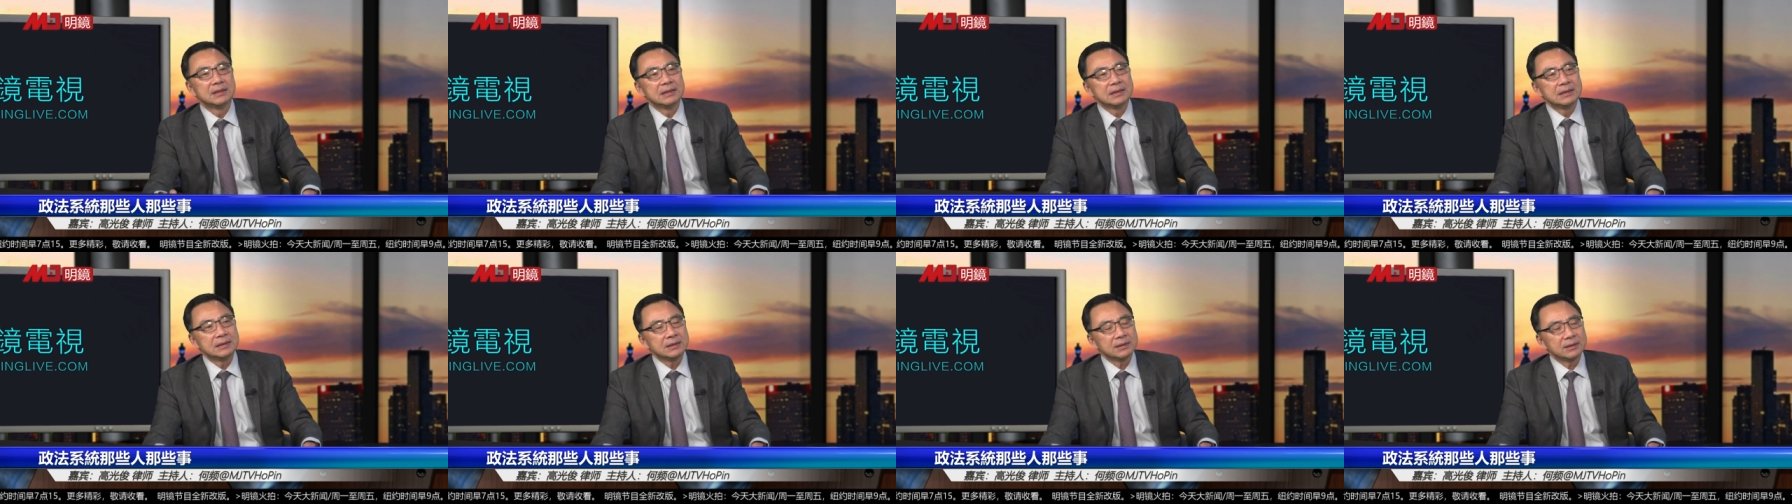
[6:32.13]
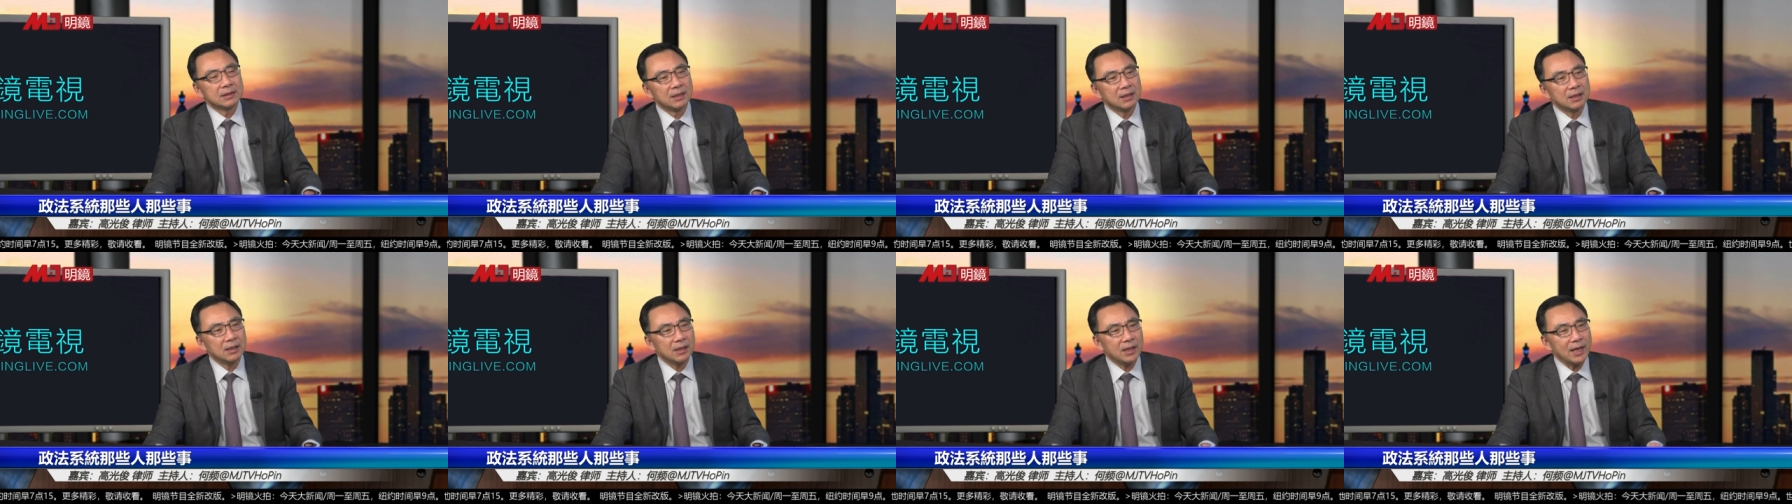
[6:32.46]

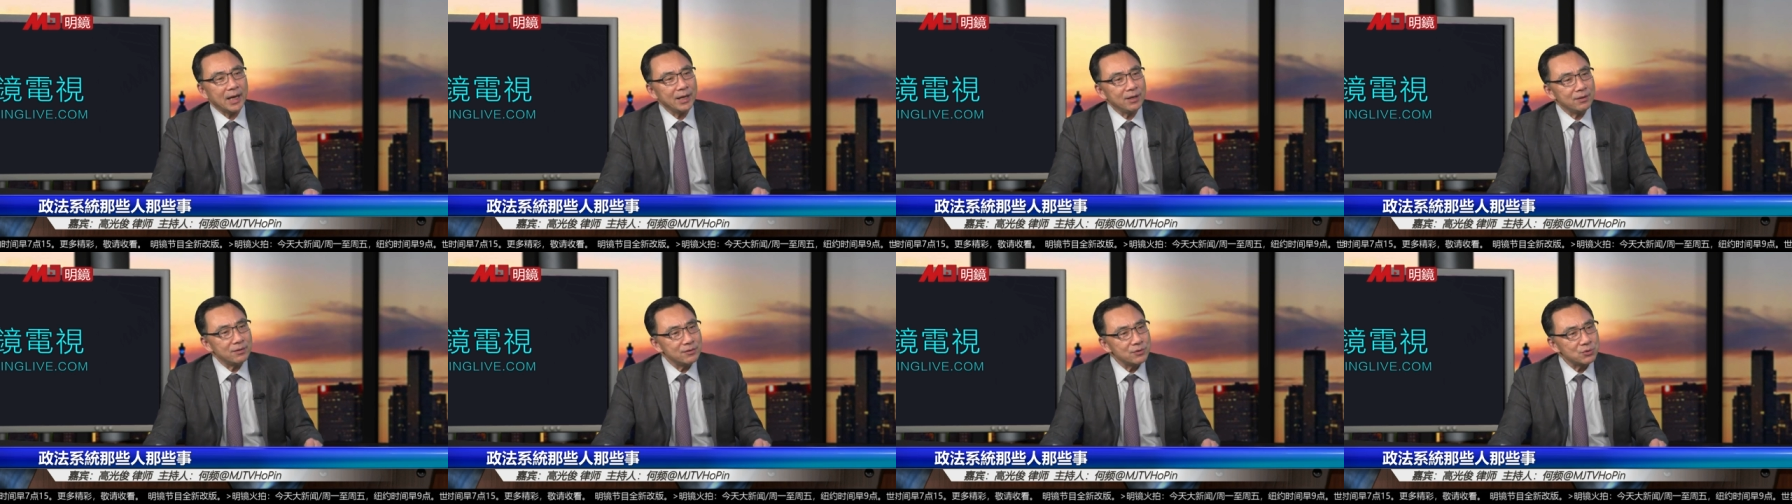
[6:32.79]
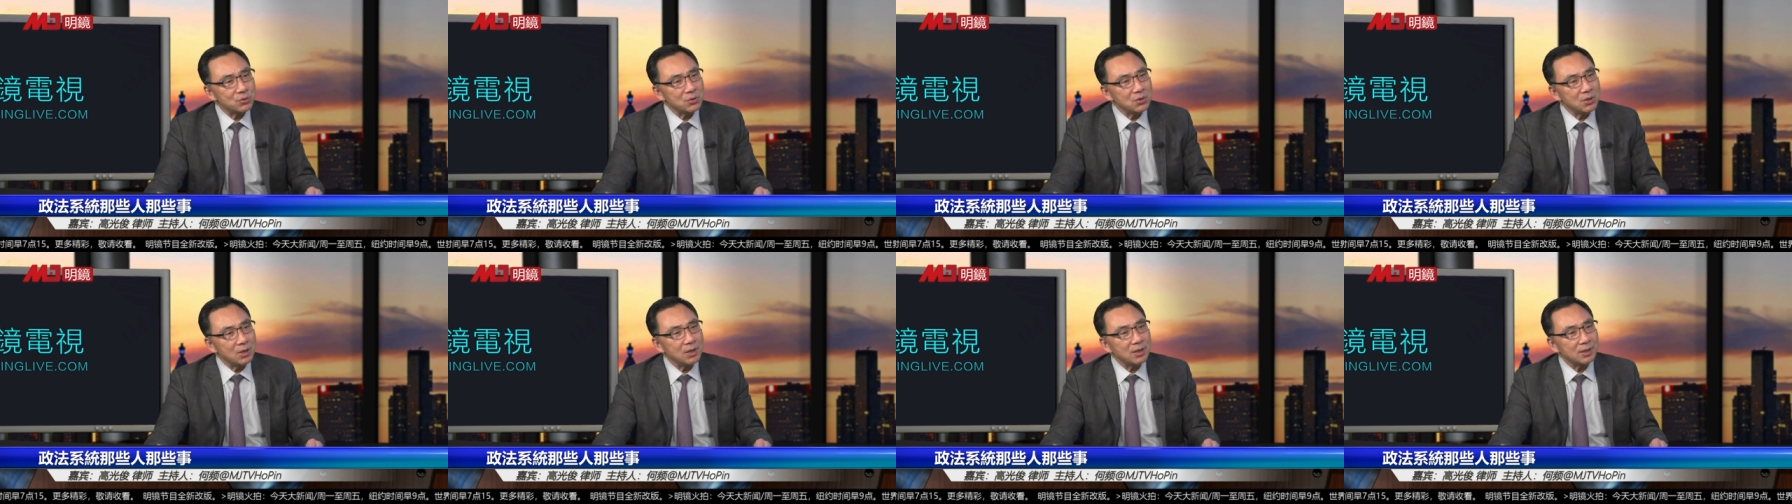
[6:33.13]
那还有人
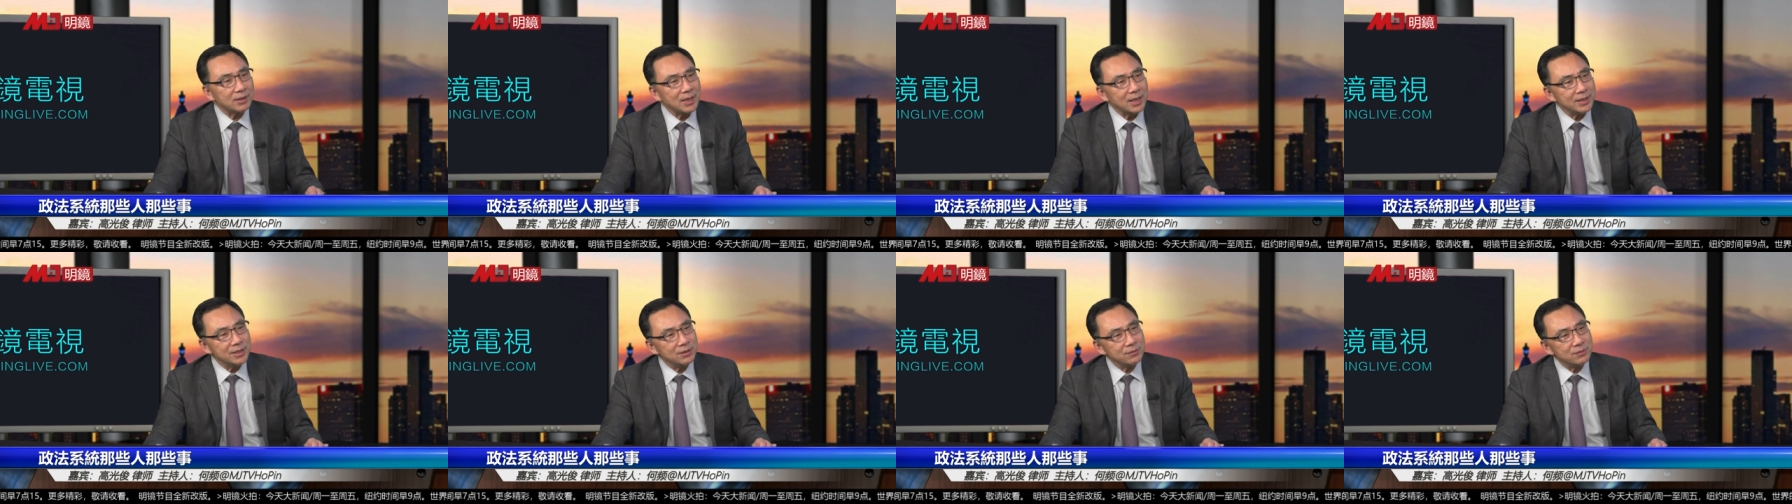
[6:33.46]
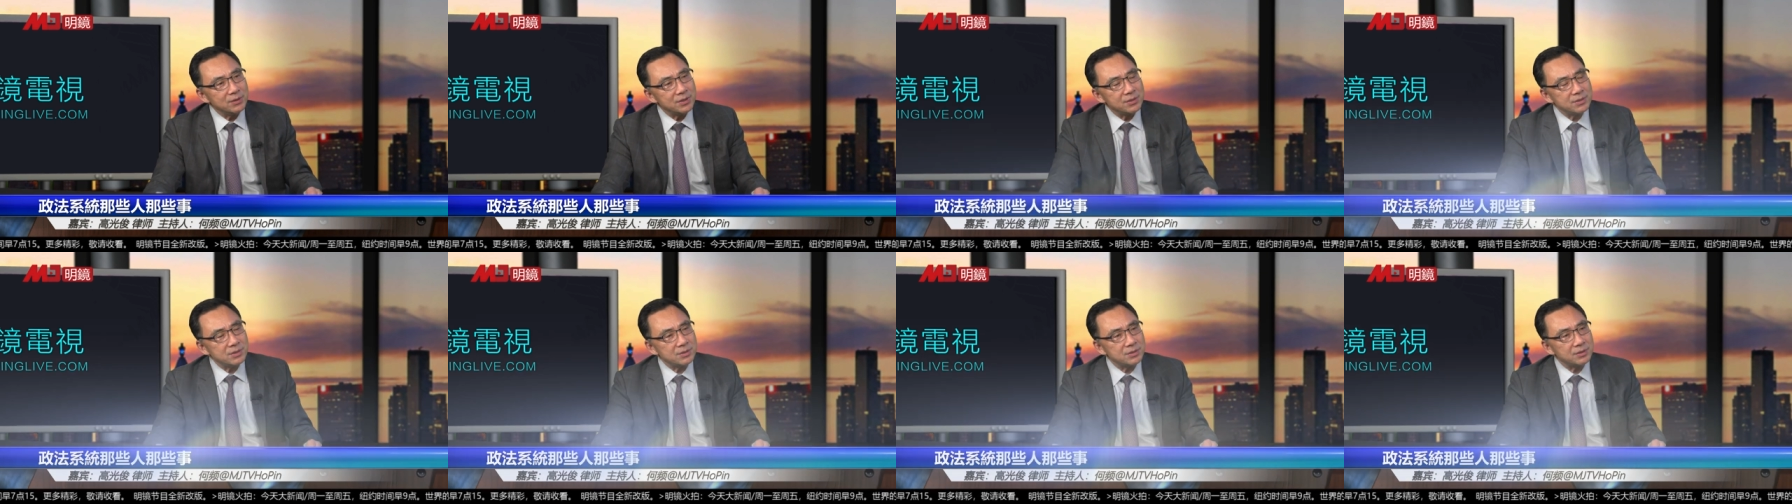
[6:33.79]
说啊、哦，那因为
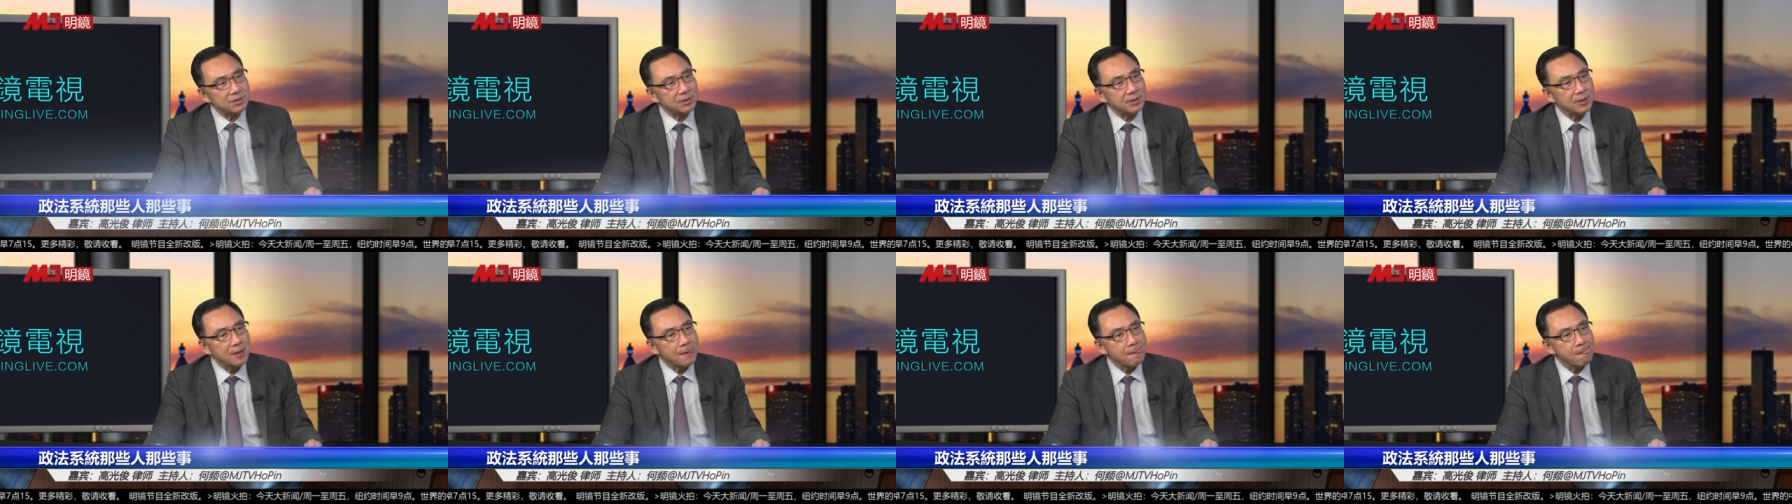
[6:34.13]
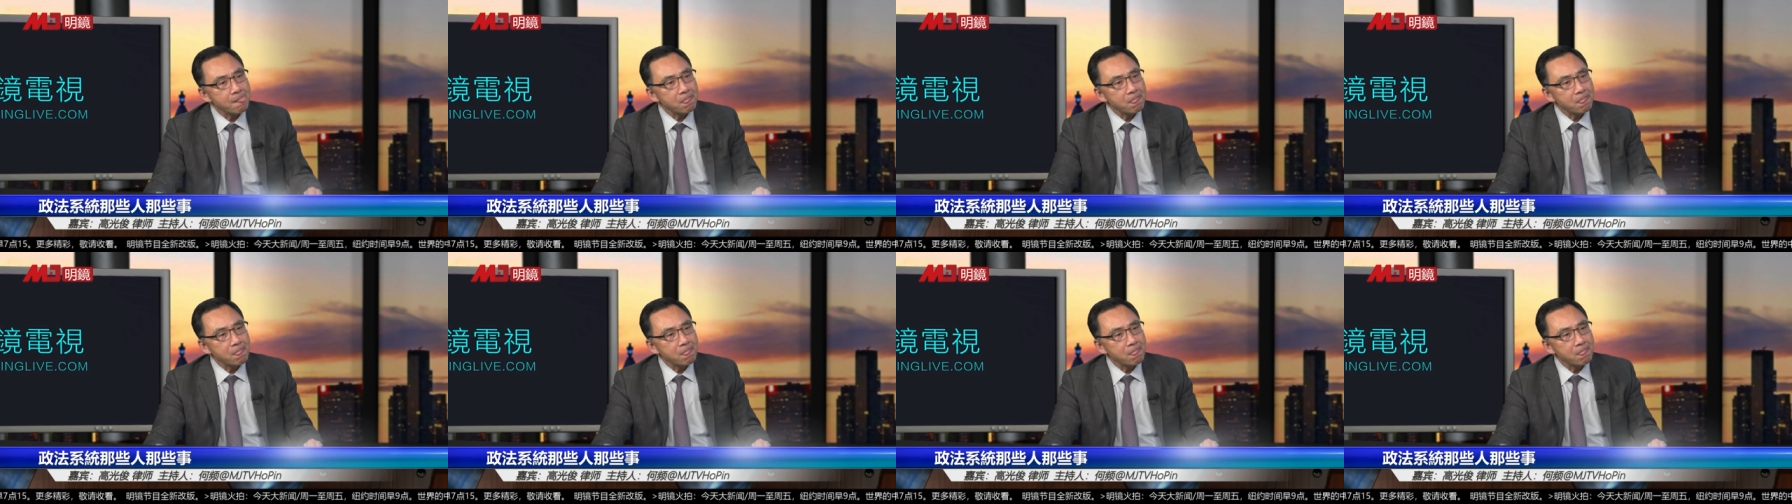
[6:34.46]
是，